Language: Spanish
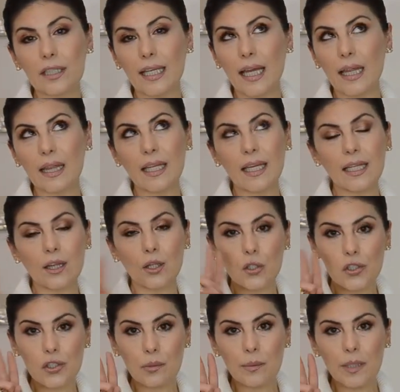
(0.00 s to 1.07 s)
de hace
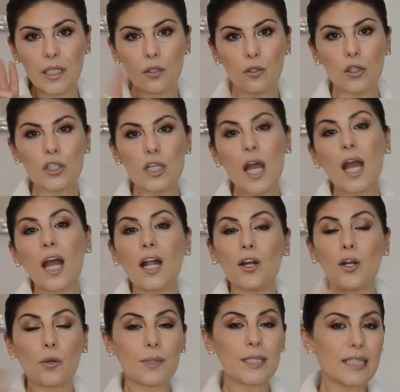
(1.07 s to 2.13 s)
dos domingos,
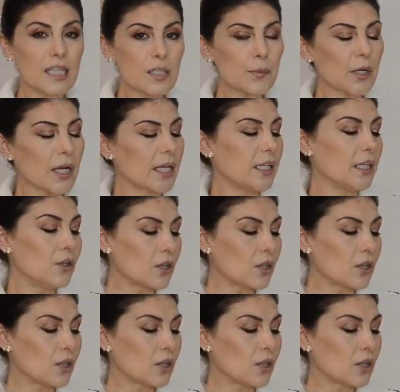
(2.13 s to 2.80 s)
lo visteis por allí.